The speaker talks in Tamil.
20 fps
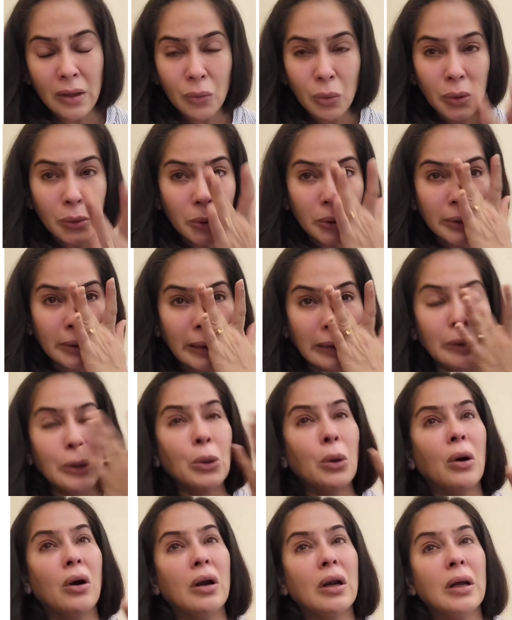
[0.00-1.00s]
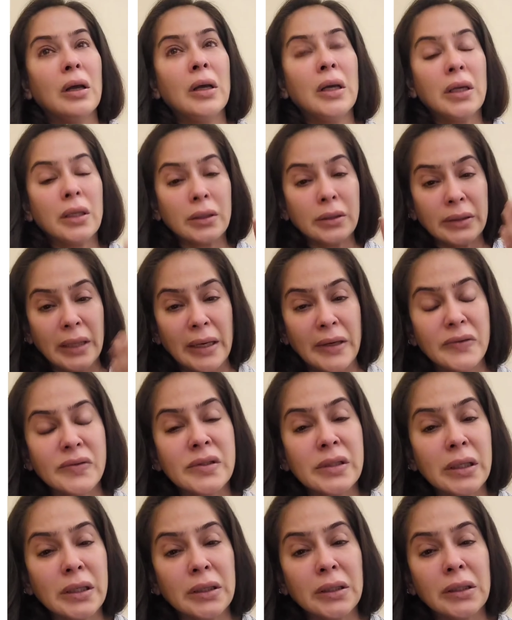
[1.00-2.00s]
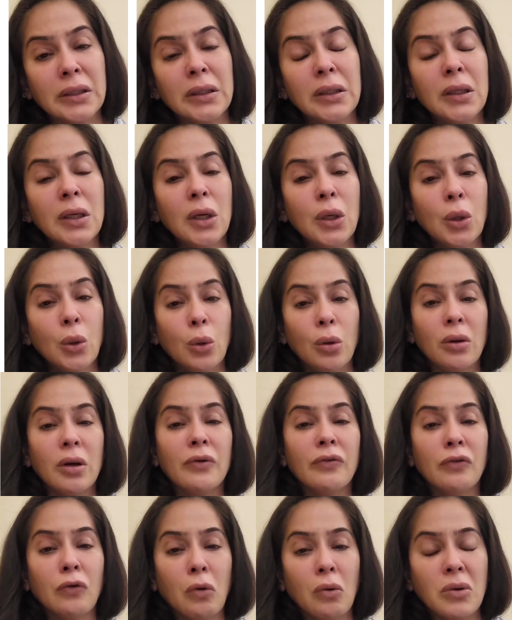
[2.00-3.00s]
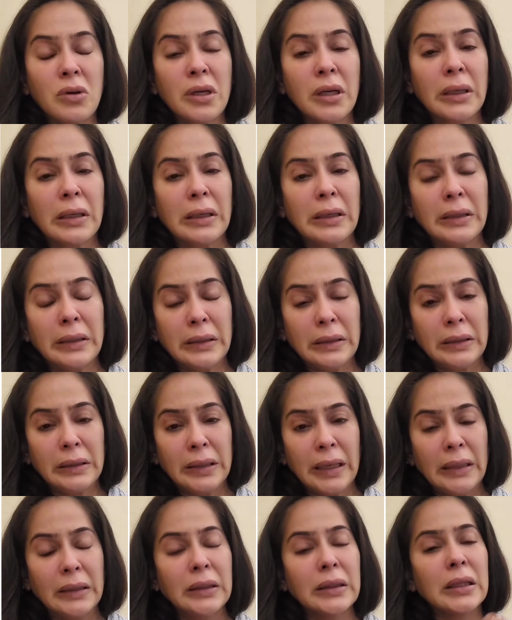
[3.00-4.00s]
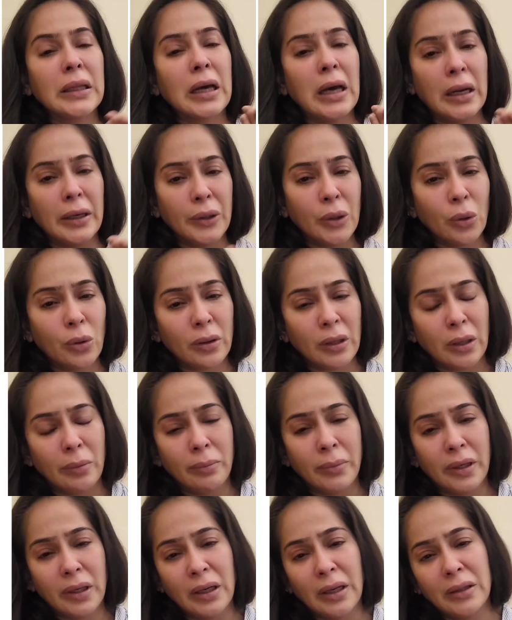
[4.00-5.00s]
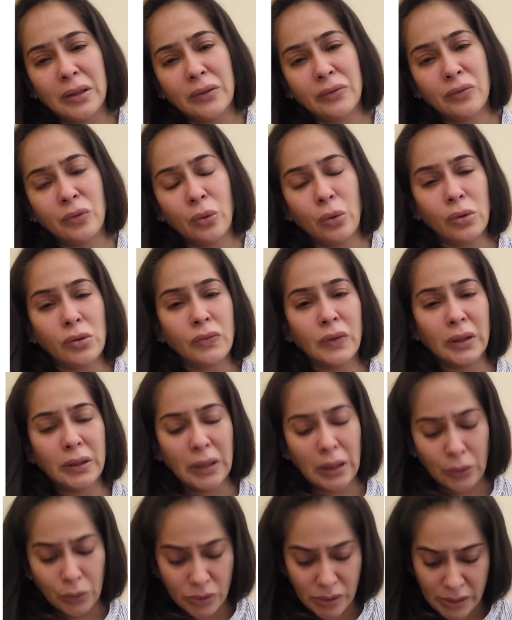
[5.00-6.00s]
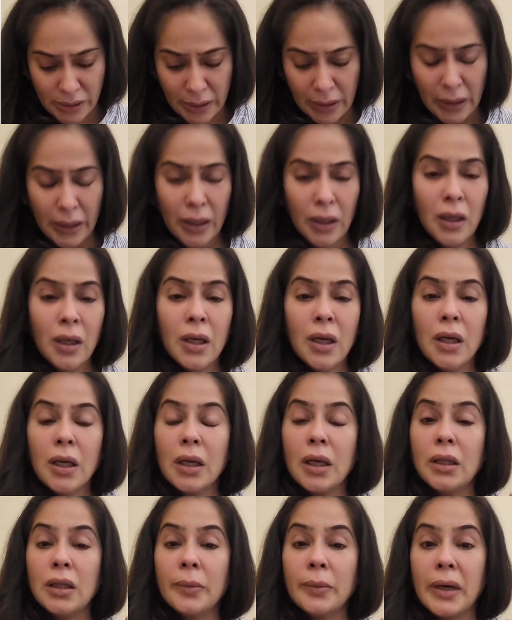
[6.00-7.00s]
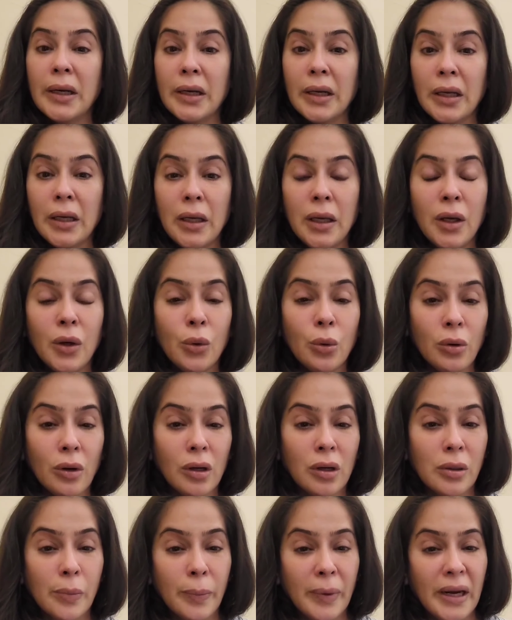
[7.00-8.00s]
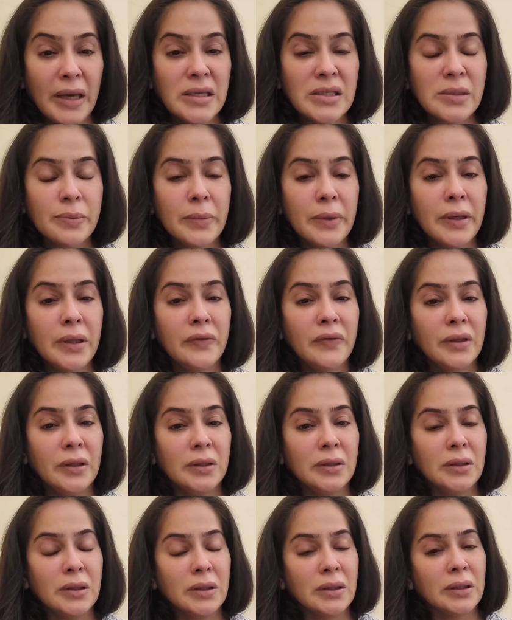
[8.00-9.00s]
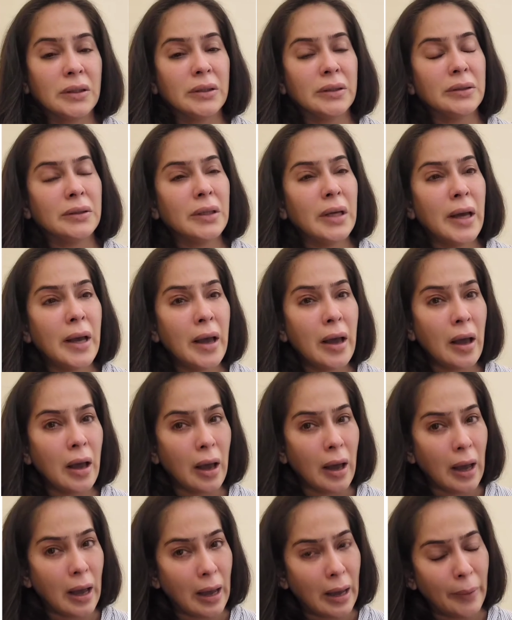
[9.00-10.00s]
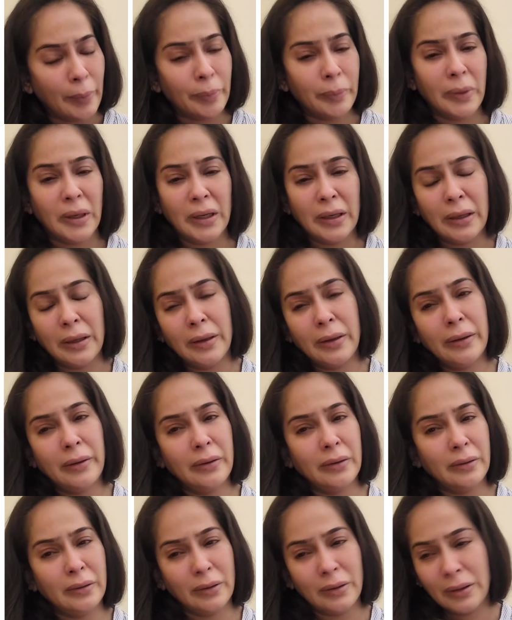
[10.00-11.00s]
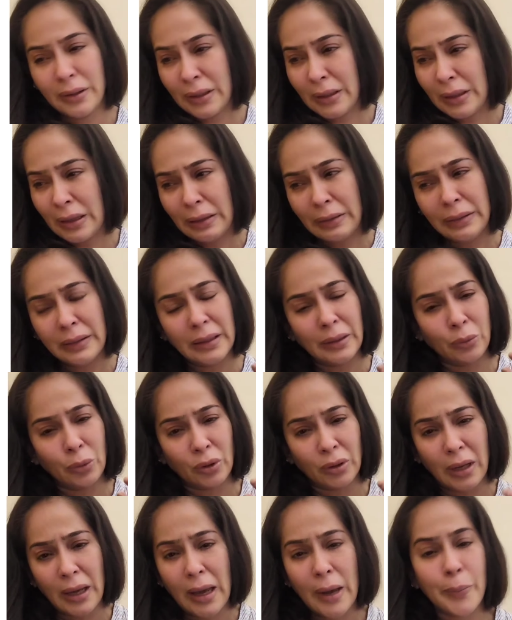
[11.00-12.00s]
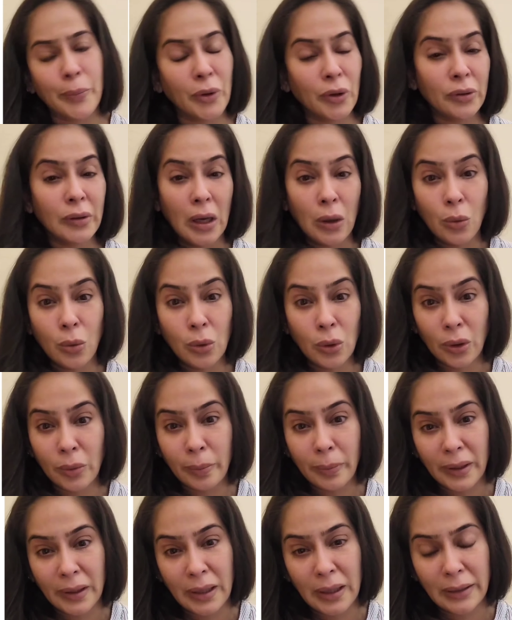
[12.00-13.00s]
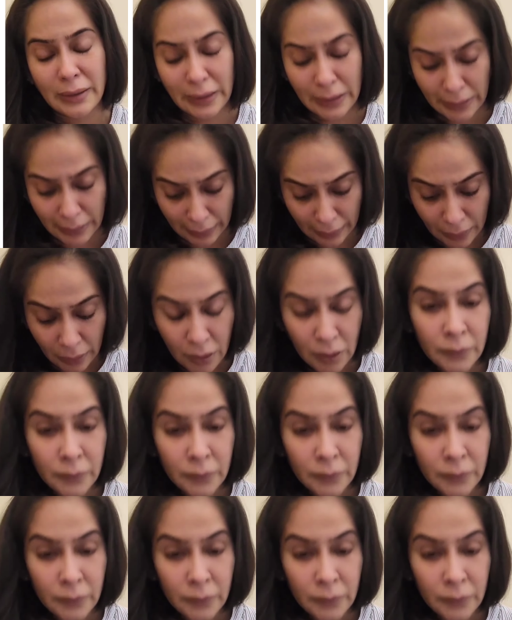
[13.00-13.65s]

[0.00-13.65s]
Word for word: ஐ ஒன்ட் டு டெல் யூ ஆல் தயவுசெய்து உங்கள் ஃபோனுக்கு எந்த அன்னோன் நம்பர்லேருந்து ஃபோன் வந்தாலும் சரி இந்த மாதிரி உங்களுக்கு ப்ரைஸ் மணி விழுந்திருக்கு ஆப்பில் எந்த ஒரு ஆப்பையும் டவுன்லோட் பண்ணாதீங்க